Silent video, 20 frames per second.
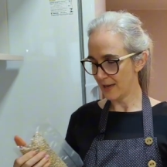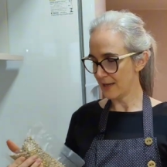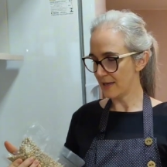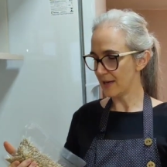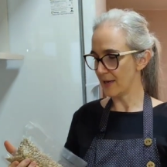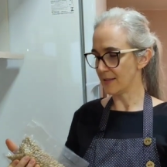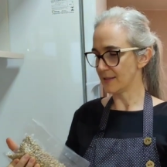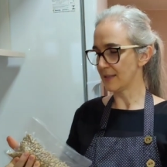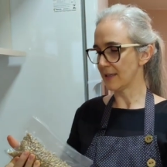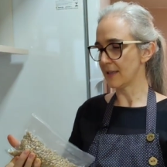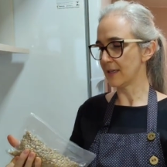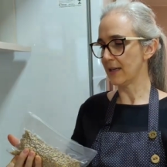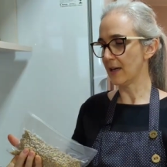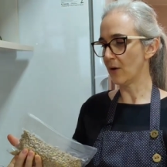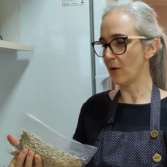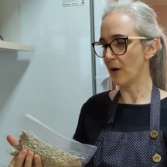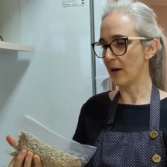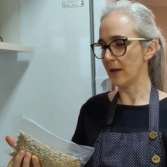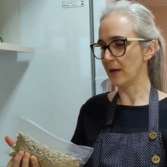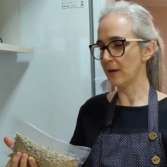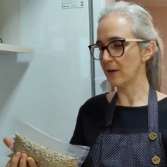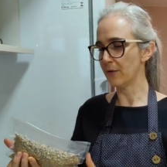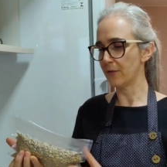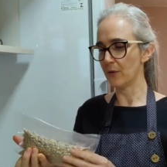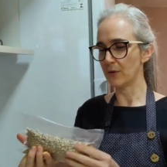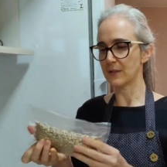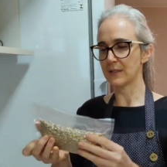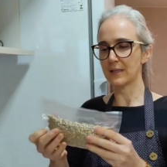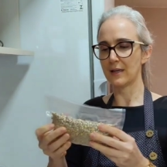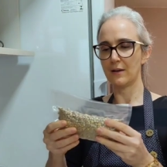E esse aqui agora eu
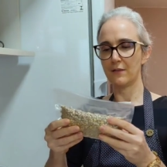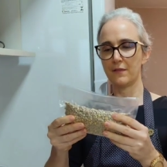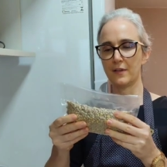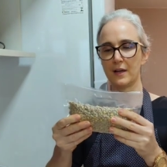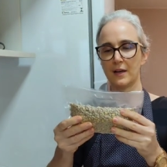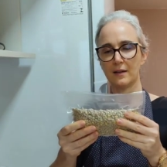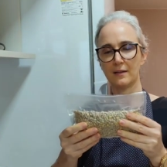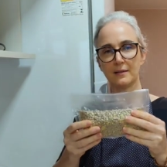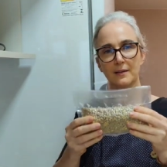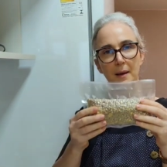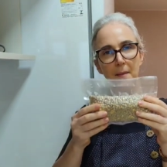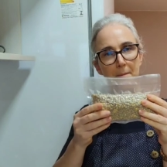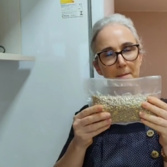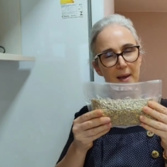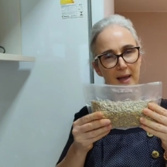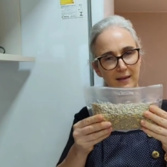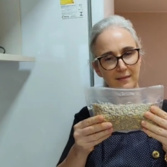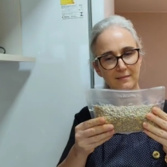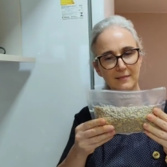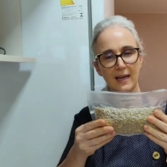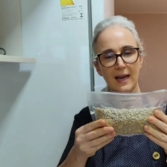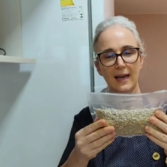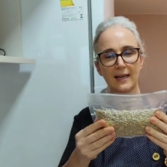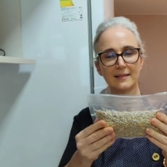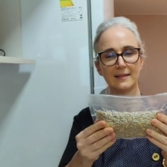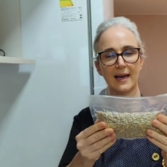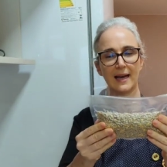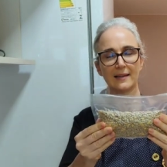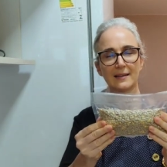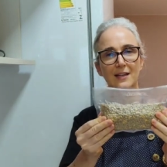vou escrever também a
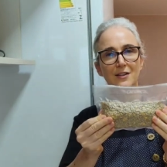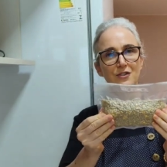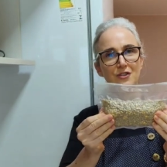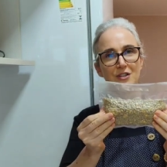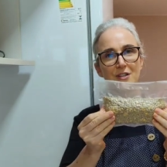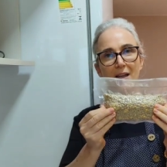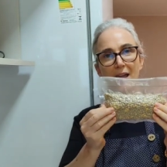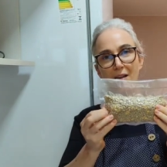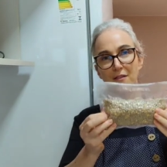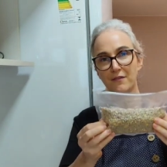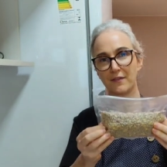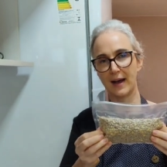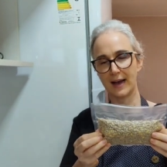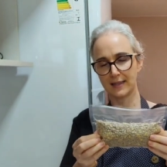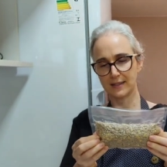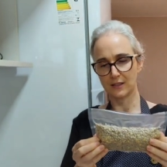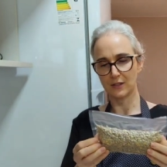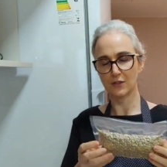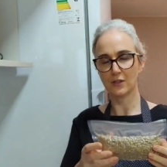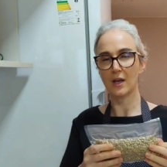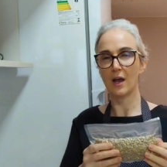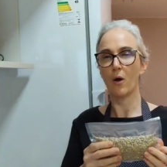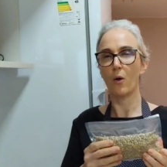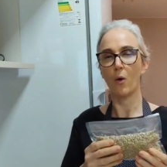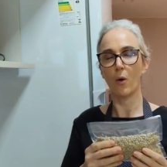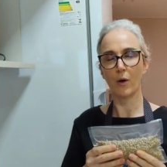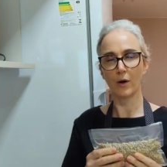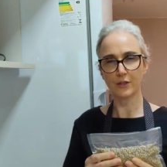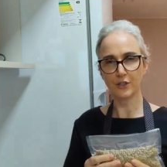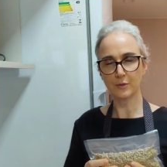data de envase. Isso é
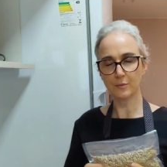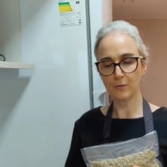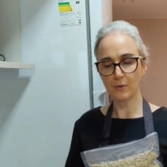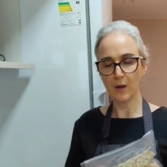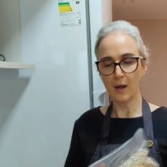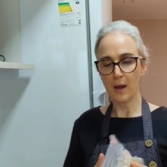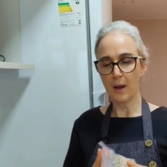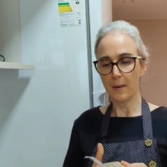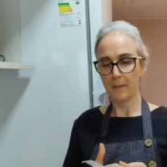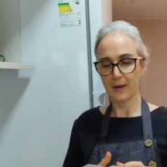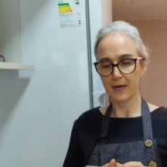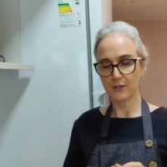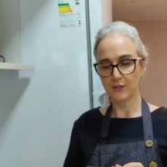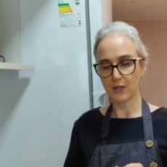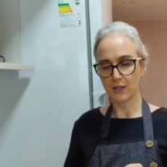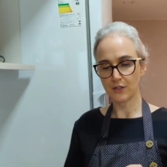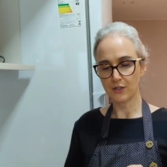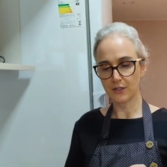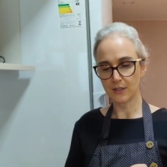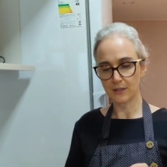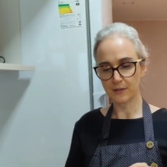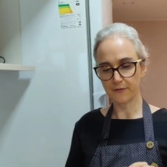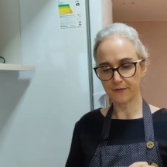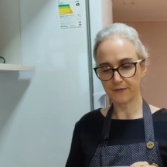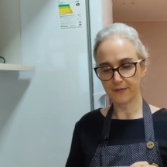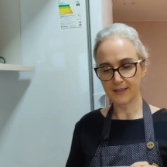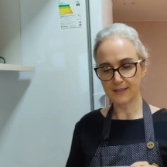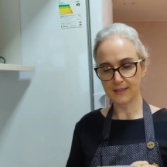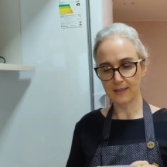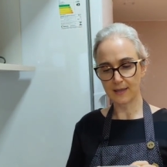ótimo pra gente
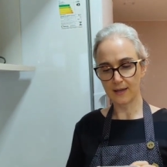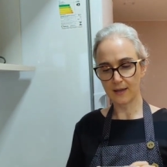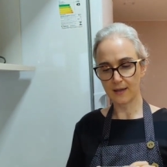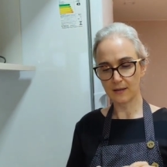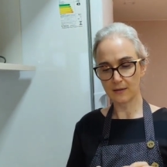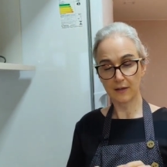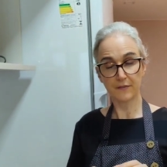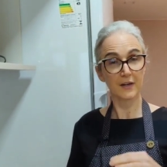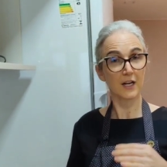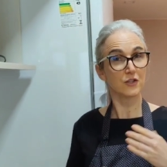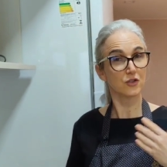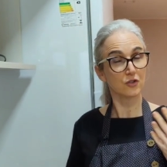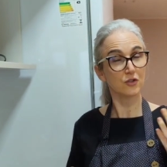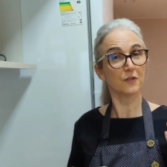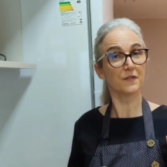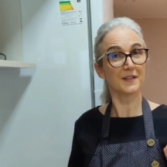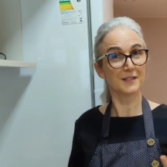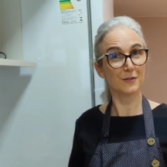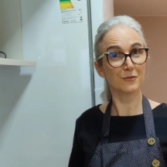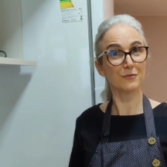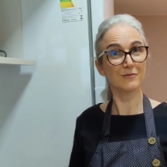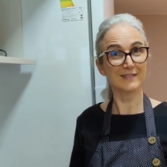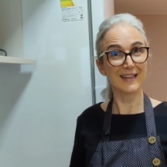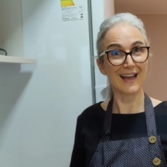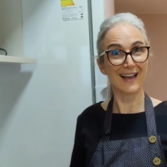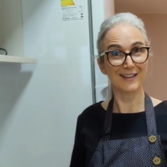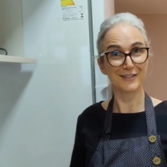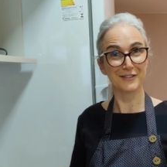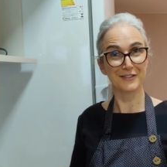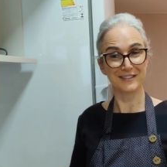fazer... Na verdade, eu estou fazendo um
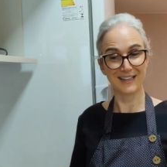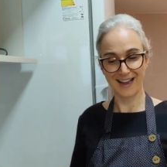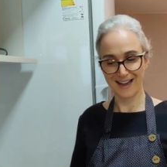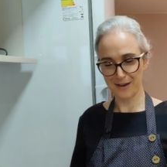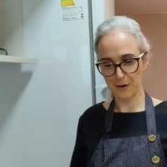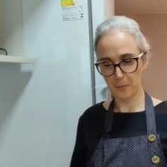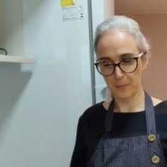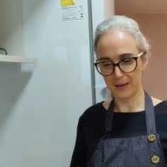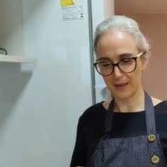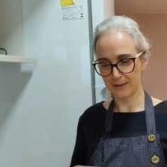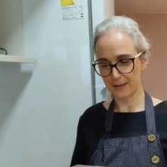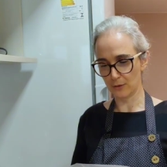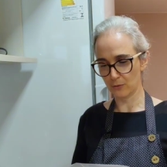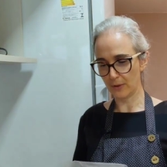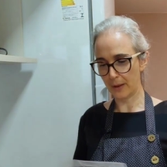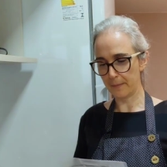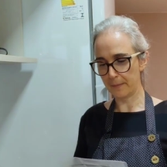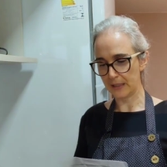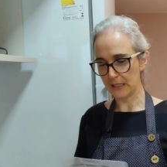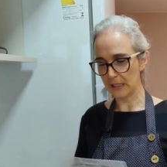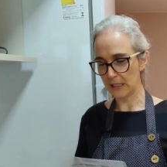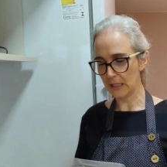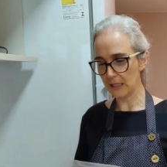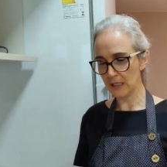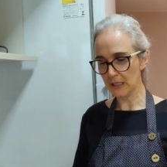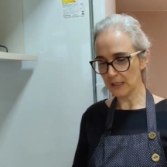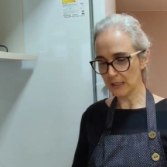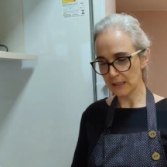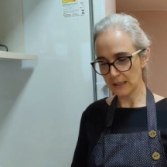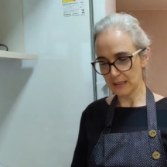teste, né? Eu pretendo
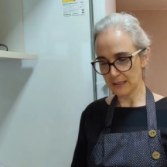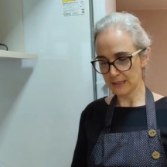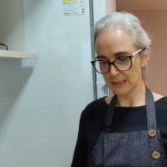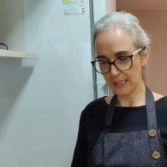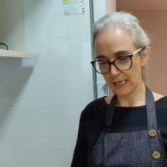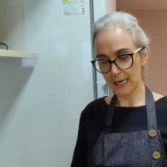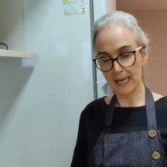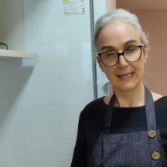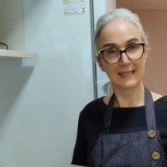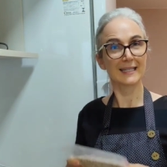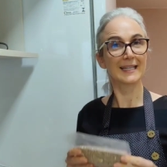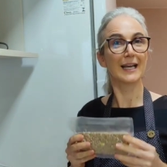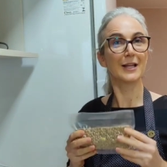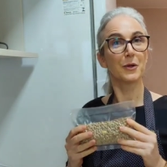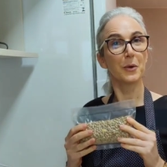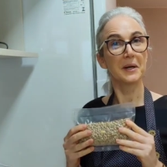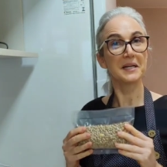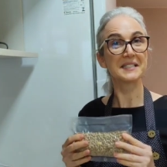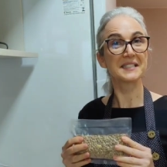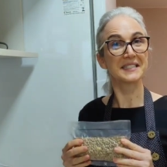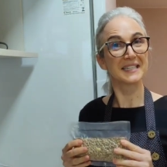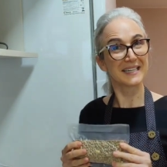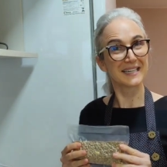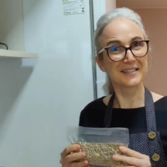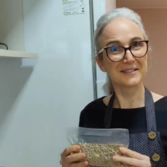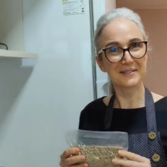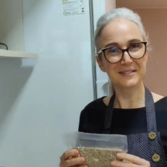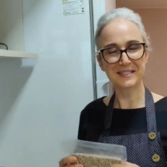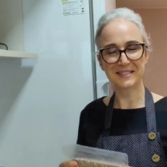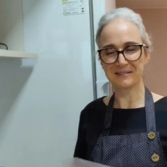abrir, sei lá, daqui a dois
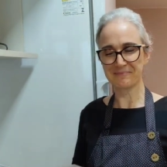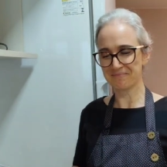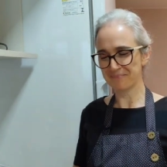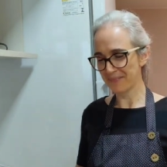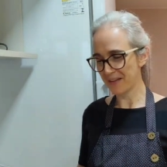anos.